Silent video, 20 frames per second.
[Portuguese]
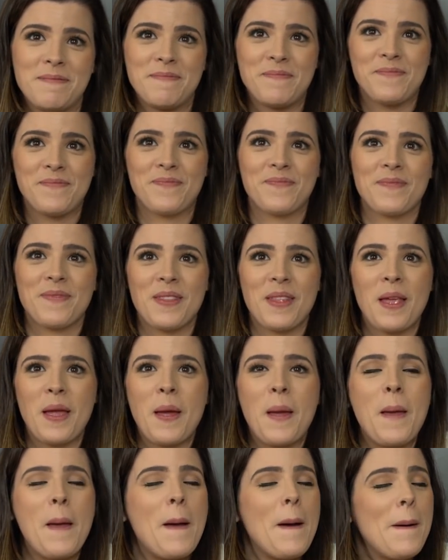Memória
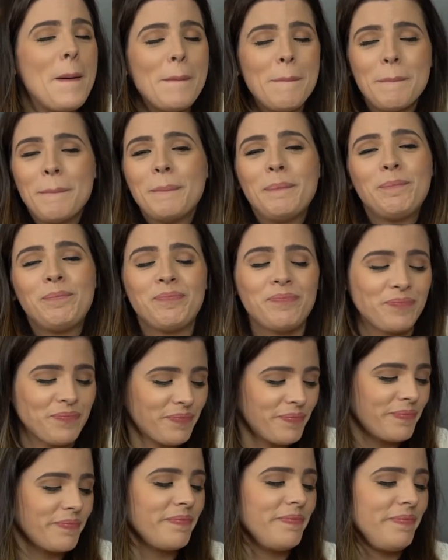afetiva, né?
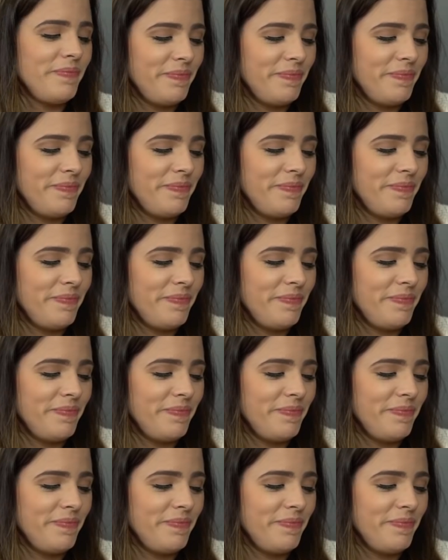Padaria é